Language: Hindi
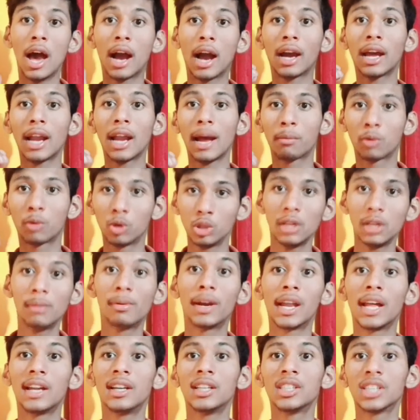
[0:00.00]
अगर आप खुद ही
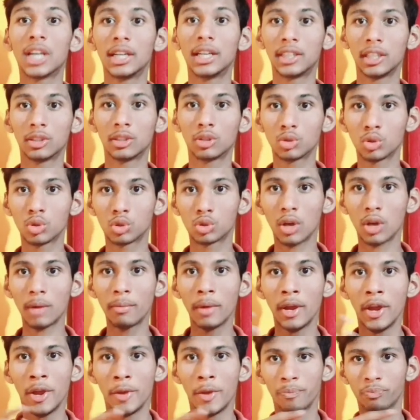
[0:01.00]
बढ़ाना चाहते हैं तो दोस्तों
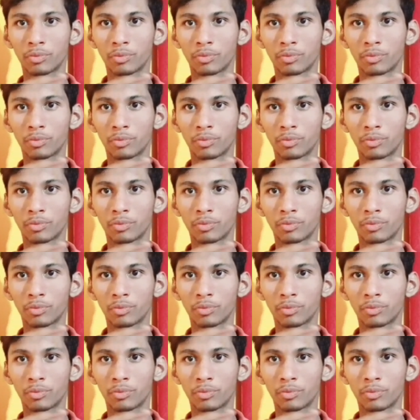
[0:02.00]
आप